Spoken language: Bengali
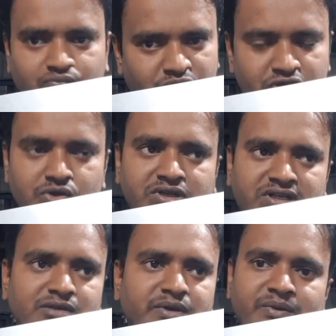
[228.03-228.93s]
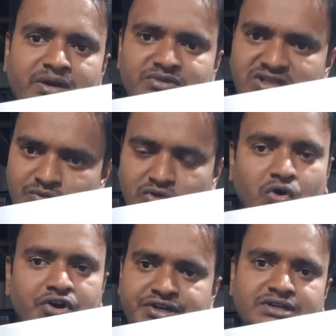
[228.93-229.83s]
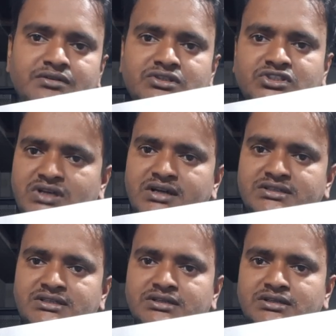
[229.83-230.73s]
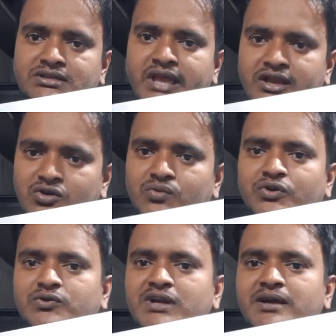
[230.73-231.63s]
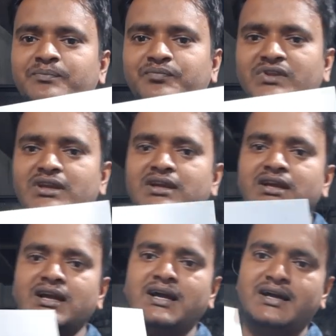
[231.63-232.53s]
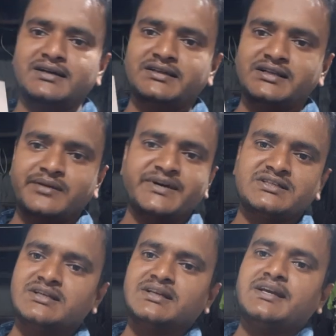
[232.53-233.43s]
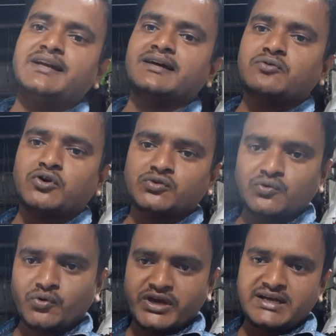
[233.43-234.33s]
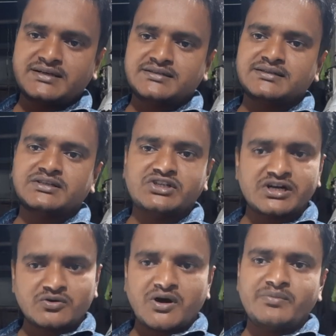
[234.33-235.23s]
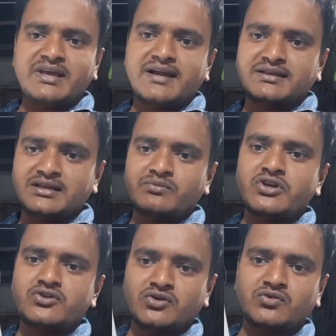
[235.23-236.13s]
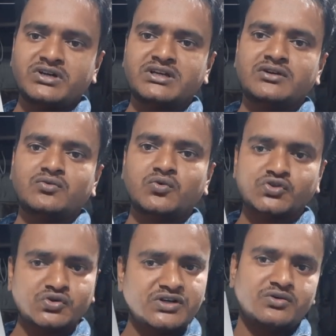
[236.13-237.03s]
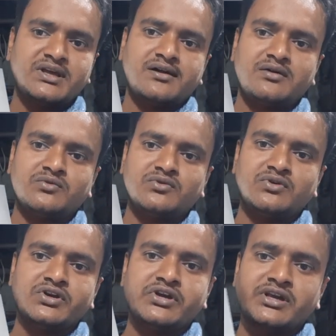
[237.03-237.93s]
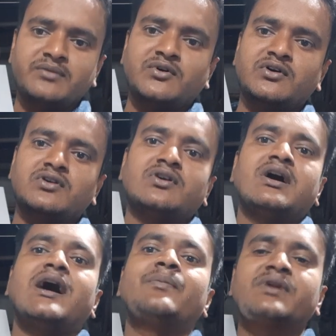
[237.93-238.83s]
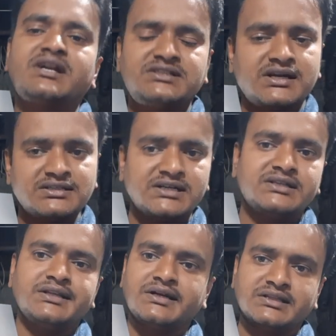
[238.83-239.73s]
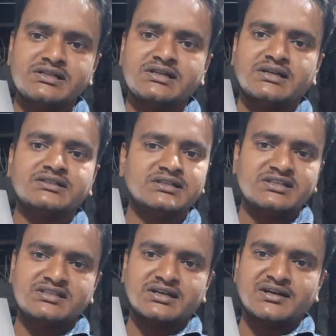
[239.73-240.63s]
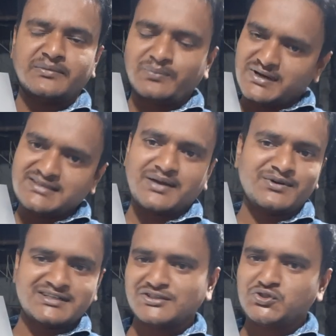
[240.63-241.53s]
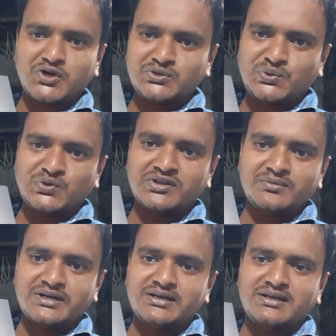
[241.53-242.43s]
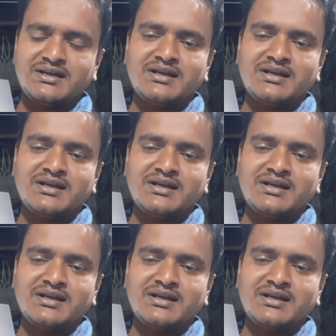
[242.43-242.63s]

ভিডিও দেখতে পাবেন আমি যেমন কন্টেন্ট ছাড়ছি থ্যাংক ইউ বন্ধুরা আর দেখতে পাচ্ছেন এটা কত ওয়েট সেটাও আমি একদিন ভিডিও করে ওজনটাও দেখাবো এবং আপনারা যারা যারা দেখতে চান জিনিসটা প্লিজ আমার সাথে যোগাযোগ করতে পারেন